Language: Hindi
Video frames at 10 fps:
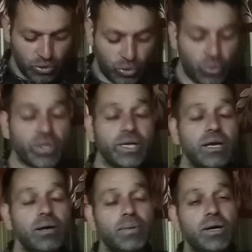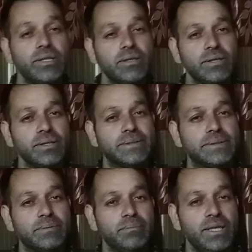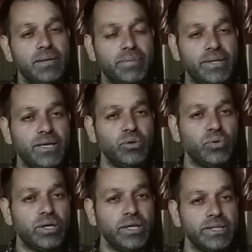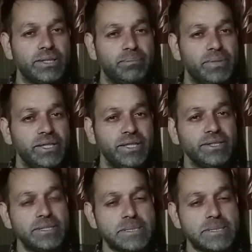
औरंगाबाद में ये बना हुआ ये बिल्डिंग